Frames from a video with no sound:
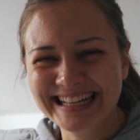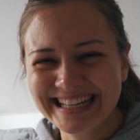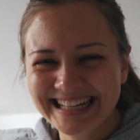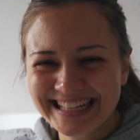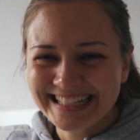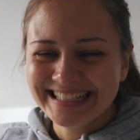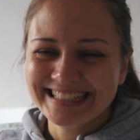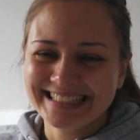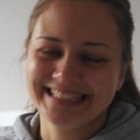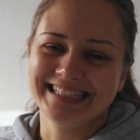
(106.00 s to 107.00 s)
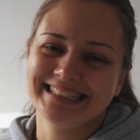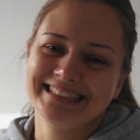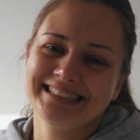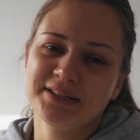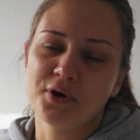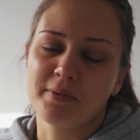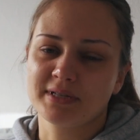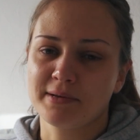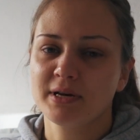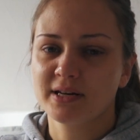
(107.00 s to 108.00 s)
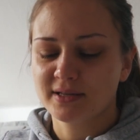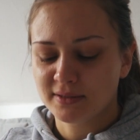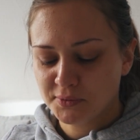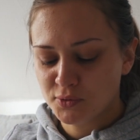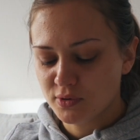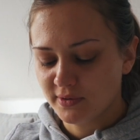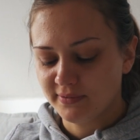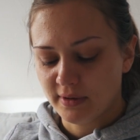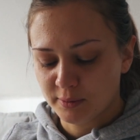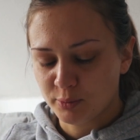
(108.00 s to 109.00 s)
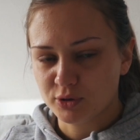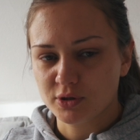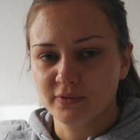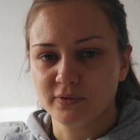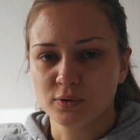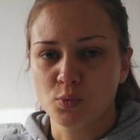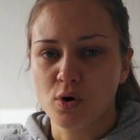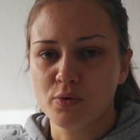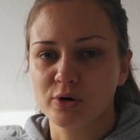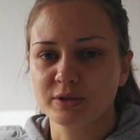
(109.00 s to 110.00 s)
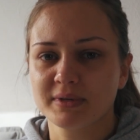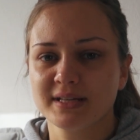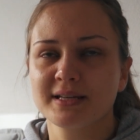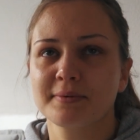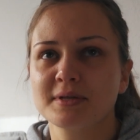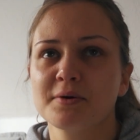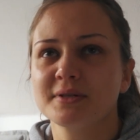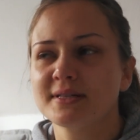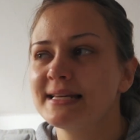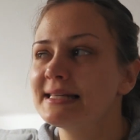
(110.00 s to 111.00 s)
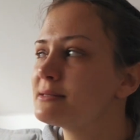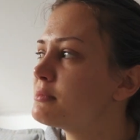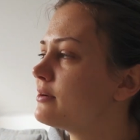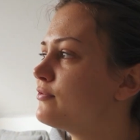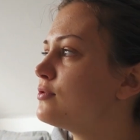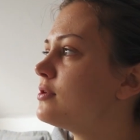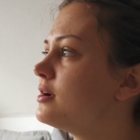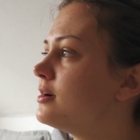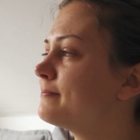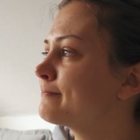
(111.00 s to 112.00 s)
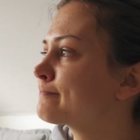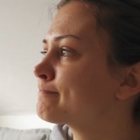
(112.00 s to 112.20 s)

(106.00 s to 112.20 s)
ja, sehr ja, cool. Nö, aber Double Under, cool, habe ich Bock drauf. Und Warwalks, mal sehen. Ich habe es, glaube ich, das letzte Mal vor.